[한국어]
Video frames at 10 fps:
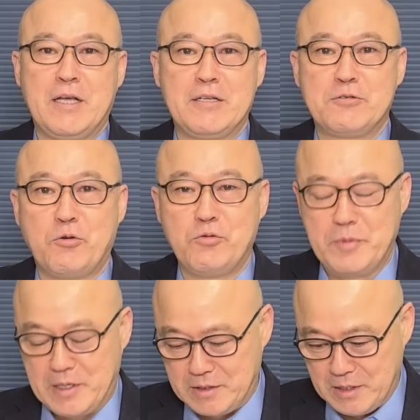
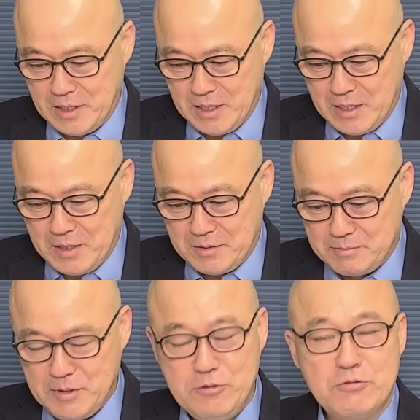내려놓으면
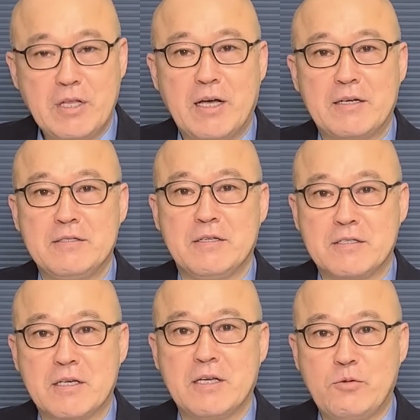민주당은
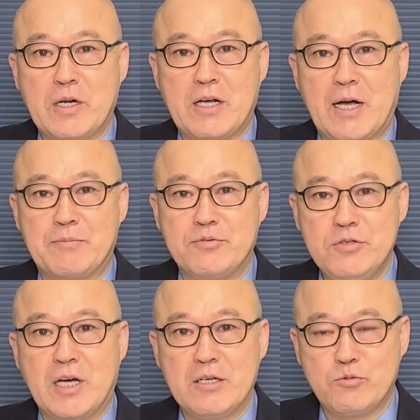어떻게 될까?
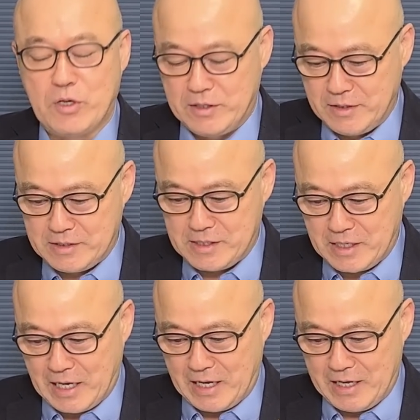분당이 되는
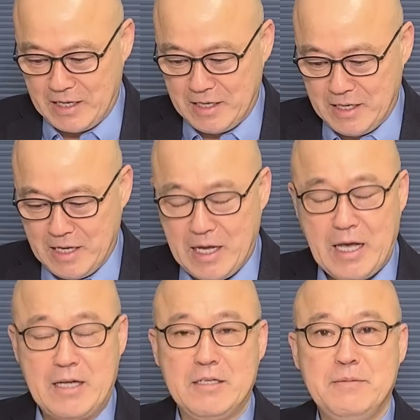것일까?
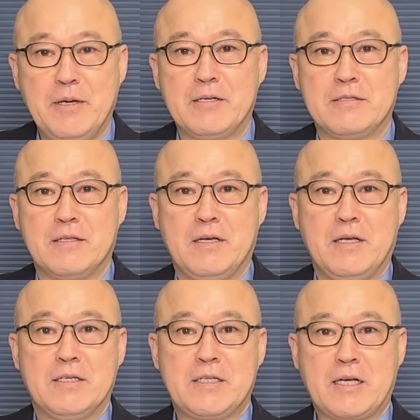아니면
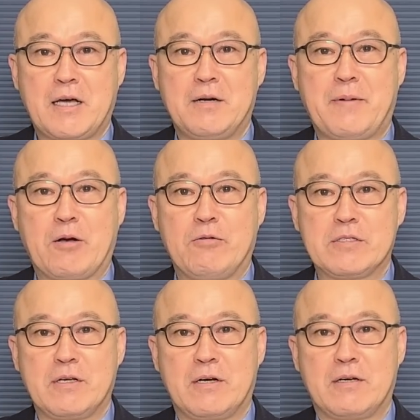색깔을
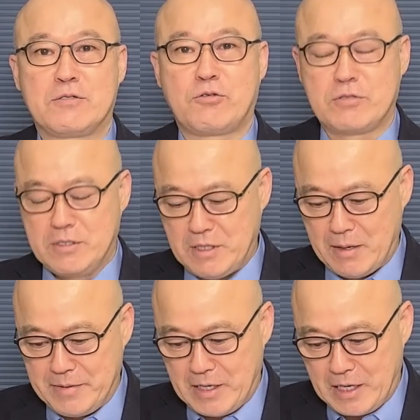바꿔서 총선
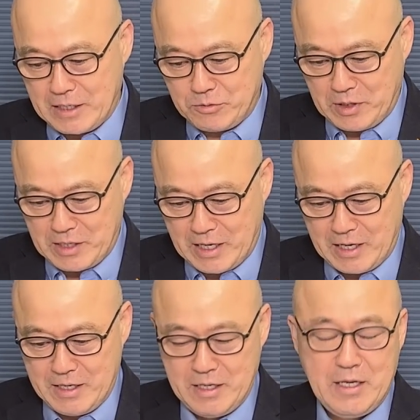대비를 하게 될까?